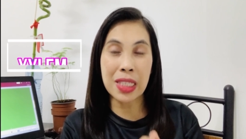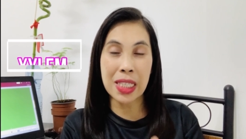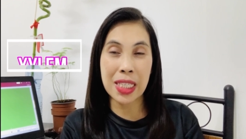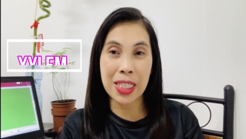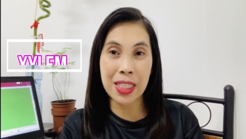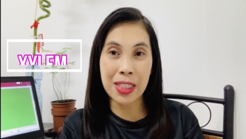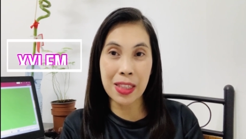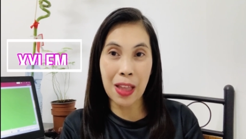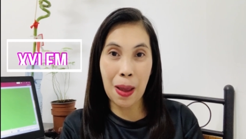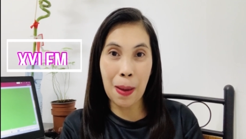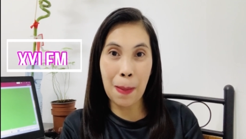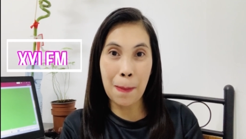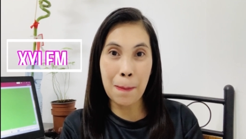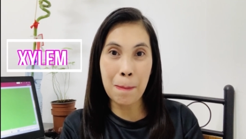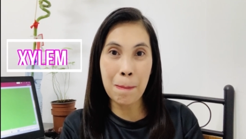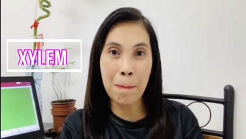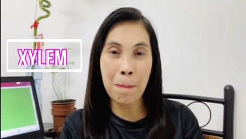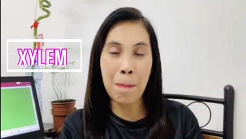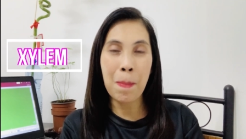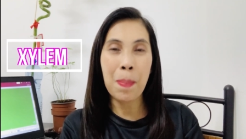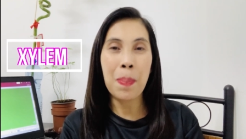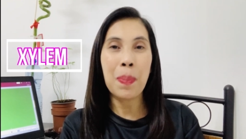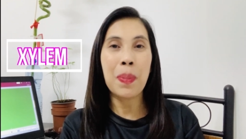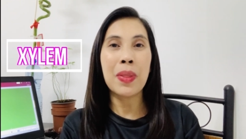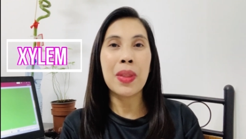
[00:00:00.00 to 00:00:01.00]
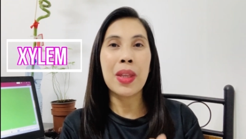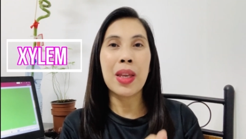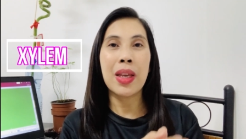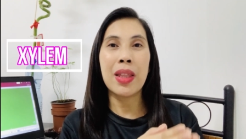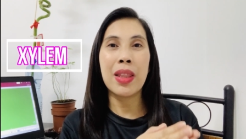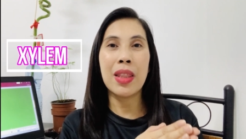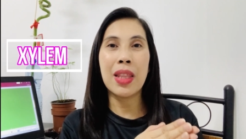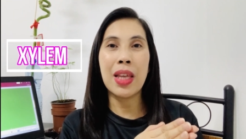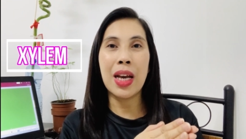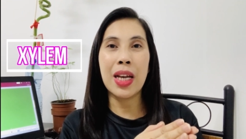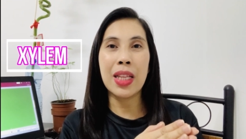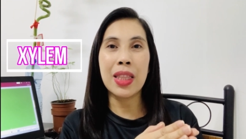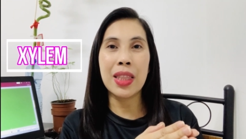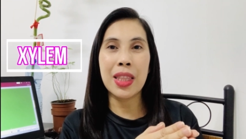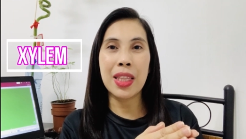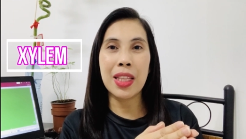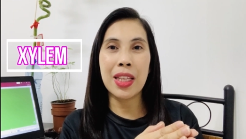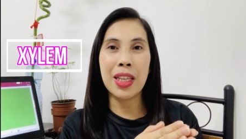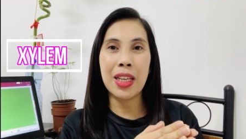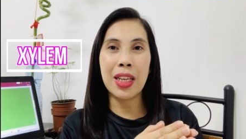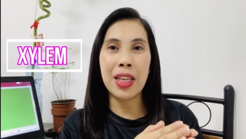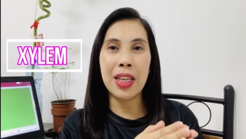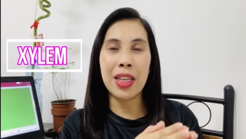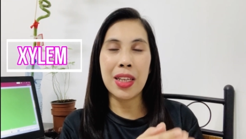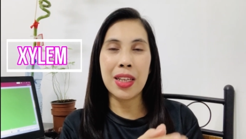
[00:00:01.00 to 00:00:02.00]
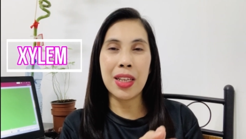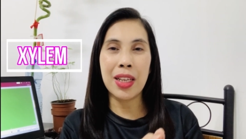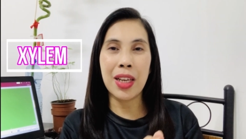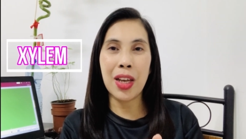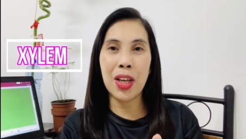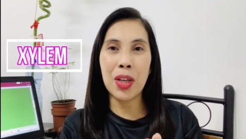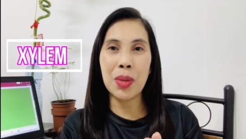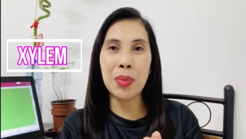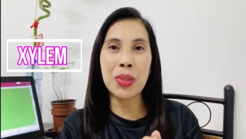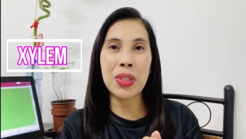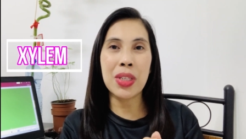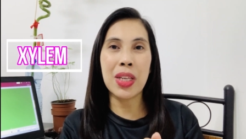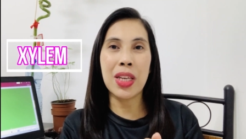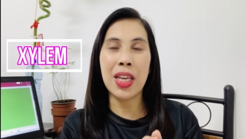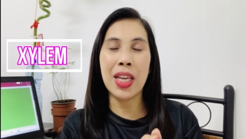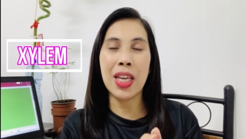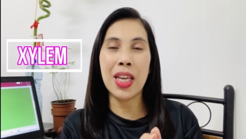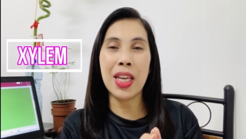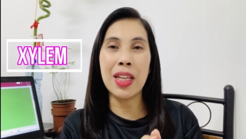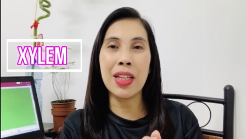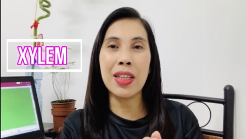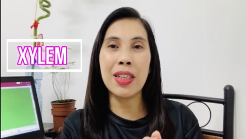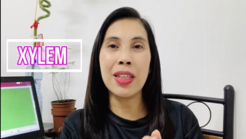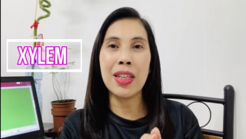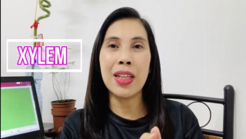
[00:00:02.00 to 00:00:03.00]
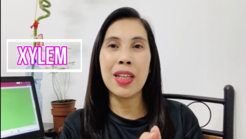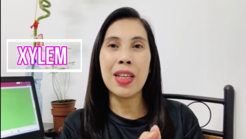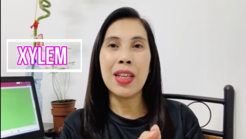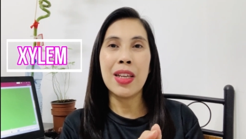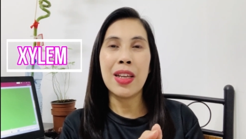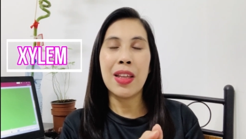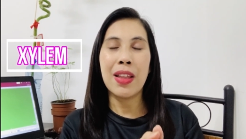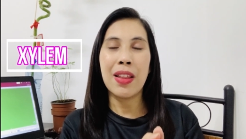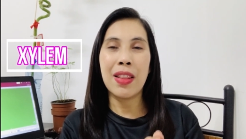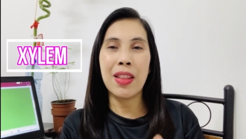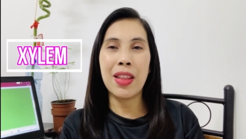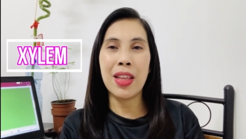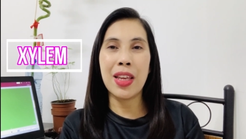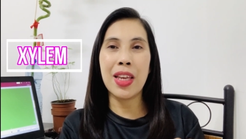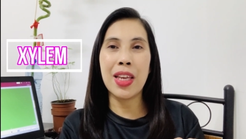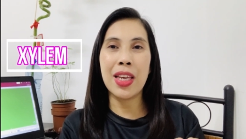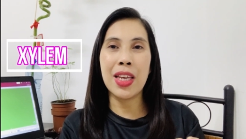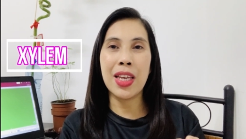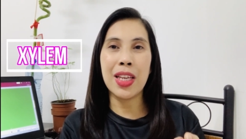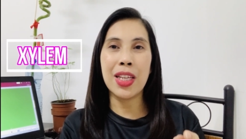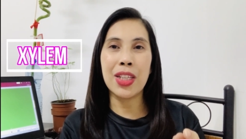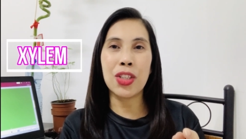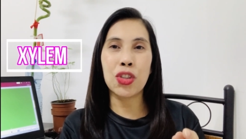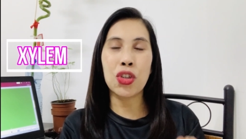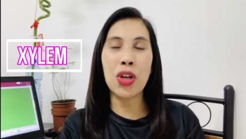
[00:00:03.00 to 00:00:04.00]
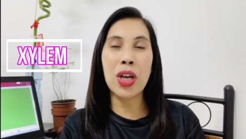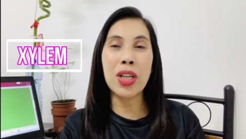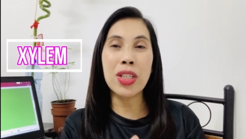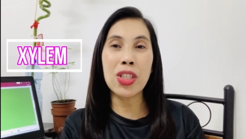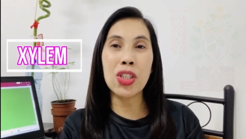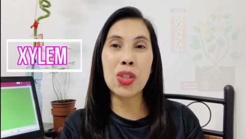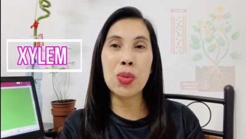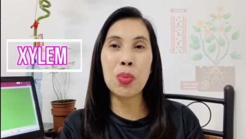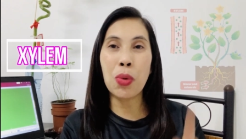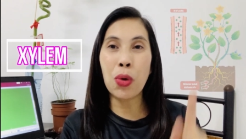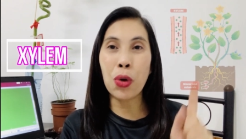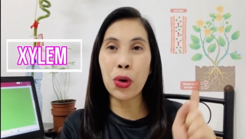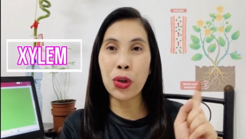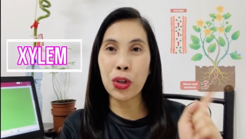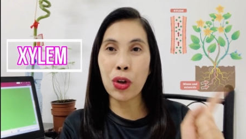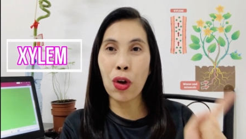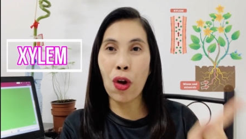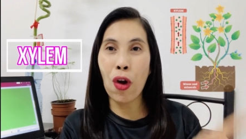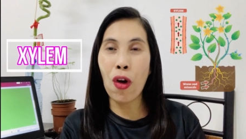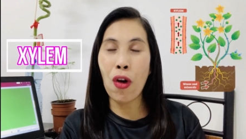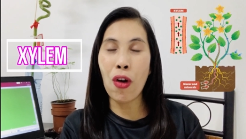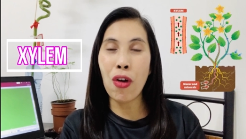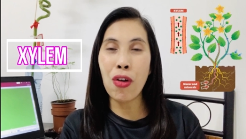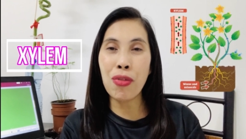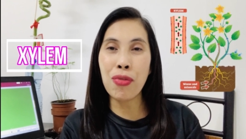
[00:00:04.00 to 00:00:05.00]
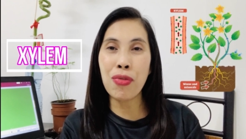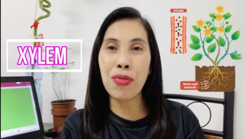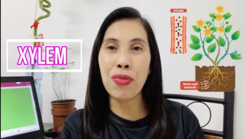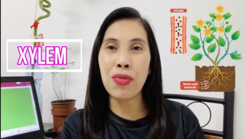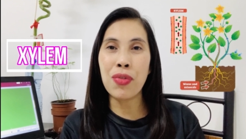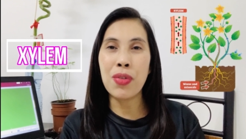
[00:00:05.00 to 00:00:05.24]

system that helps in the transport of